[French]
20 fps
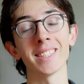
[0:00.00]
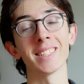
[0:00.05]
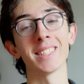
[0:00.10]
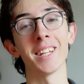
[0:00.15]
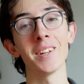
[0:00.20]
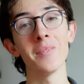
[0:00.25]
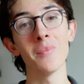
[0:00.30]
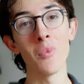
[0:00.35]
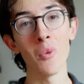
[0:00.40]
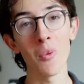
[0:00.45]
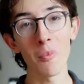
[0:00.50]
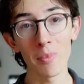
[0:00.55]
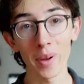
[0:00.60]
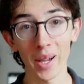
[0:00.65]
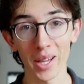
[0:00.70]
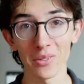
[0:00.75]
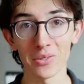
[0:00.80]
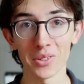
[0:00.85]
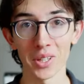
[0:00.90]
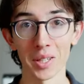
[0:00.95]
c'est mon
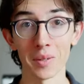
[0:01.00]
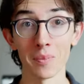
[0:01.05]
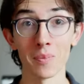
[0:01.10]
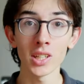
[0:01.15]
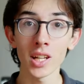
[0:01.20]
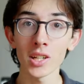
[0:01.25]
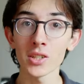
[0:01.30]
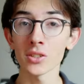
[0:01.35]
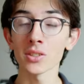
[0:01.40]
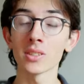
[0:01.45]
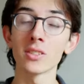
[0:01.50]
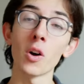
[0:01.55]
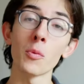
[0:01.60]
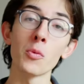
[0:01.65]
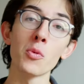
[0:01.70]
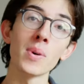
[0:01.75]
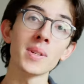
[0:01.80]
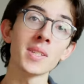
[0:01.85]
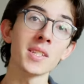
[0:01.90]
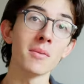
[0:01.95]
préféré. J'ai la chance d'avoir
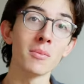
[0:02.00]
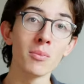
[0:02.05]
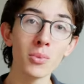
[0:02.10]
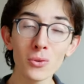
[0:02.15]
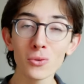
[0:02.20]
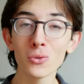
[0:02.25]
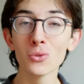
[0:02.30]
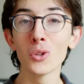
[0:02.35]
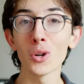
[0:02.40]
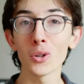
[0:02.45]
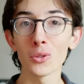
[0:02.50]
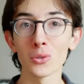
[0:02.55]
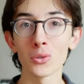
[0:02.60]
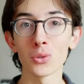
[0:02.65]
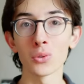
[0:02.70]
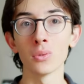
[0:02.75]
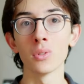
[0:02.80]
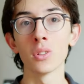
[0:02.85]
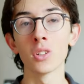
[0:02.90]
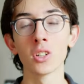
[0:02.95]
pu passer beaucoup d'heures
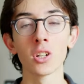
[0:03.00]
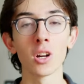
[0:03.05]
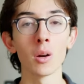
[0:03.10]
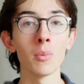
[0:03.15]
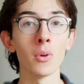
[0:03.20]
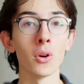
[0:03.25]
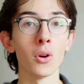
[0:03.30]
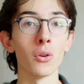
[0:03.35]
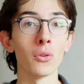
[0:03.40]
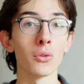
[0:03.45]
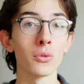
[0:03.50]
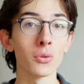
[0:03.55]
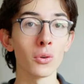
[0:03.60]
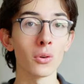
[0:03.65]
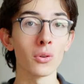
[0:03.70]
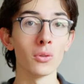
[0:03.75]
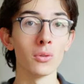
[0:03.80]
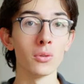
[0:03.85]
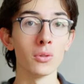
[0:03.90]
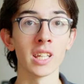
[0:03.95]
dessus, comme euh,
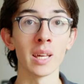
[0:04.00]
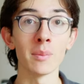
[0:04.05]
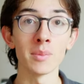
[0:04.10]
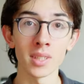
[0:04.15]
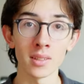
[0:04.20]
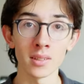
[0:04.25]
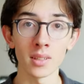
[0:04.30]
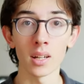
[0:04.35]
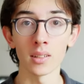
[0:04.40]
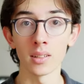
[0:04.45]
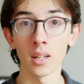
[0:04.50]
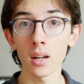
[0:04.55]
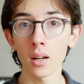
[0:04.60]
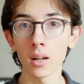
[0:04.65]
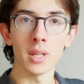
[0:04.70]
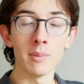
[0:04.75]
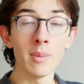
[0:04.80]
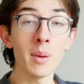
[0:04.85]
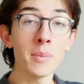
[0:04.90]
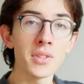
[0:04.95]
sur le GameSense Radar,
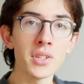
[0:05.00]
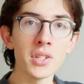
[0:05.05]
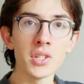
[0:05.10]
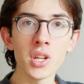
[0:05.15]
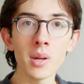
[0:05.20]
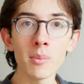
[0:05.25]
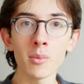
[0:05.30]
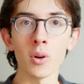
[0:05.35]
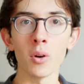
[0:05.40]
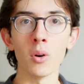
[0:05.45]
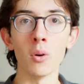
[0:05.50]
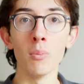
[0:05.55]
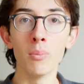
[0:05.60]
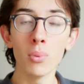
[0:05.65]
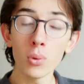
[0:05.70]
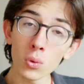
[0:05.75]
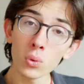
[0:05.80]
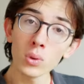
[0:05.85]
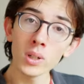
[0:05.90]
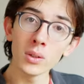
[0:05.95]
et même si j'aime euh,
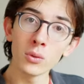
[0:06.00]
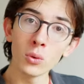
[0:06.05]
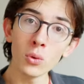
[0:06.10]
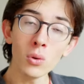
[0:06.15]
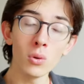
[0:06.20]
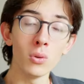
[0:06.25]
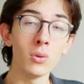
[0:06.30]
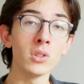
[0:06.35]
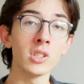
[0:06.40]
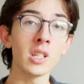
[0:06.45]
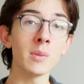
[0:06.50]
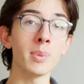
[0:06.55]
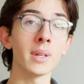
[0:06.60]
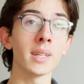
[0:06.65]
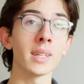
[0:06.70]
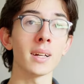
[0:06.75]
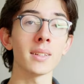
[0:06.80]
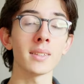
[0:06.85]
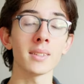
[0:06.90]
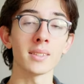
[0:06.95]
beaucoup les deux, le
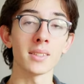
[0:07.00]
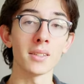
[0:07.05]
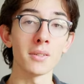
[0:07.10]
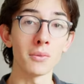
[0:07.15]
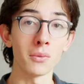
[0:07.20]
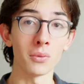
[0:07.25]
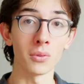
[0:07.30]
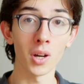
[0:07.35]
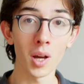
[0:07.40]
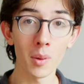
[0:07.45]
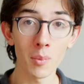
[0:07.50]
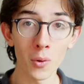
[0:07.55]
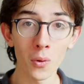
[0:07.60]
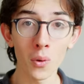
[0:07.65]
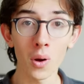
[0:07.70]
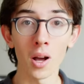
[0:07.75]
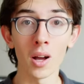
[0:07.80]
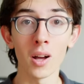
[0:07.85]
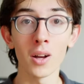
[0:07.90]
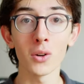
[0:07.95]
GP4, c'est vraiment
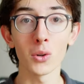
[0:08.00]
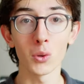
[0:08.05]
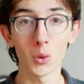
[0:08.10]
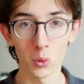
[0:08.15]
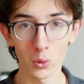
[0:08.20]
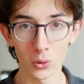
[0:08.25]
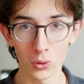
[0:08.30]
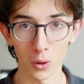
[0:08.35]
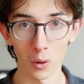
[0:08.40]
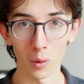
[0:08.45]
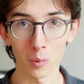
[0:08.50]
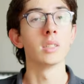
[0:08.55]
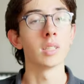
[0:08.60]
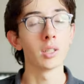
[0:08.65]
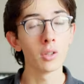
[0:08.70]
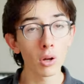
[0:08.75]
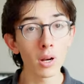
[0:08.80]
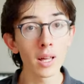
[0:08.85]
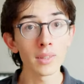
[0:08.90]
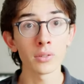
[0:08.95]
un coup de cœur.
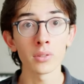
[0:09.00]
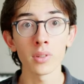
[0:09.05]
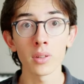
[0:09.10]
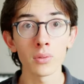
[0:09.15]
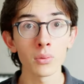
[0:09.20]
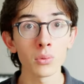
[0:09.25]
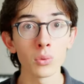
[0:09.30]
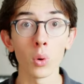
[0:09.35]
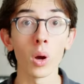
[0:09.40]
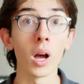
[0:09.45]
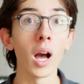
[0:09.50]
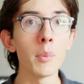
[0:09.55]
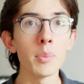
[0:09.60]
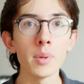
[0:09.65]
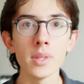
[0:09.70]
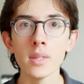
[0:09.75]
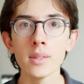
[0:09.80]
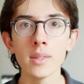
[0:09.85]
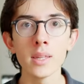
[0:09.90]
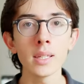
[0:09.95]
J'adore la sensation de
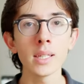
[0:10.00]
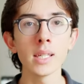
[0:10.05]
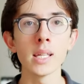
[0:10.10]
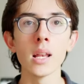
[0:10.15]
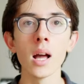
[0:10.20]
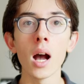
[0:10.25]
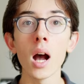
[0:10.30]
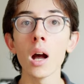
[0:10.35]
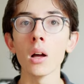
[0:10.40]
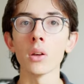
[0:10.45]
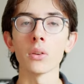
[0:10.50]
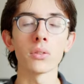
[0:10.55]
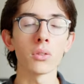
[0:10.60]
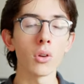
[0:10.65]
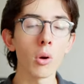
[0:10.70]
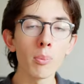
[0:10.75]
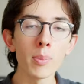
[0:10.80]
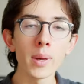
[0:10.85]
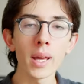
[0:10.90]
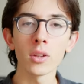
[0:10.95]
rapidité qu'il a
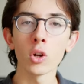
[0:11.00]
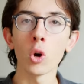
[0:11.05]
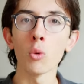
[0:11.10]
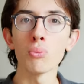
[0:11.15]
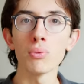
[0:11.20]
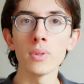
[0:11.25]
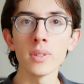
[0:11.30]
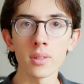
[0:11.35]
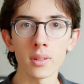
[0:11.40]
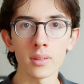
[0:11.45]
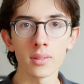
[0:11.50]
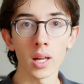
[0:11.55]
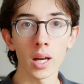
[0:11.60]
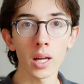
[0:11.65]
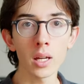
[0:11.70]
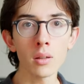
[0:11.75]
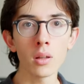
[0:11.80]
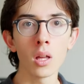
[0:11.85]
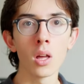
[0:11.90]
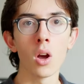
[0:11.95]
sans perdre en puissance
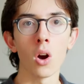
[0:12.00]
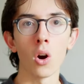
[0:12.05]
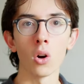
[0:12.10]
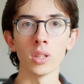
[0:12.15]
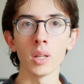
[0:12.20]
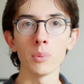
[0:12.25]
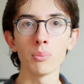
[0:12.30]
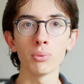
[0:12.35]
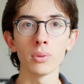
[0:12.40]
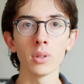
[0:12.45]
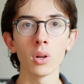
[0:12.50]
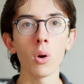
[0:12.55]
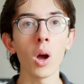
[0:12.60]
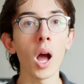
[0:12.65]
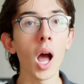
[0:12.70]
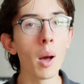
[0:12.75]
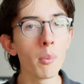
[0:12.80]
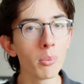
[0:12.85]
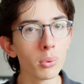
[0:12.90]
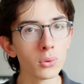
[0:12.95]
d'arrêt, en appuyant
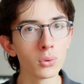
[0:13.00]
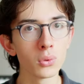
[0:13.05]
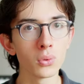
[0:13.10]
un peu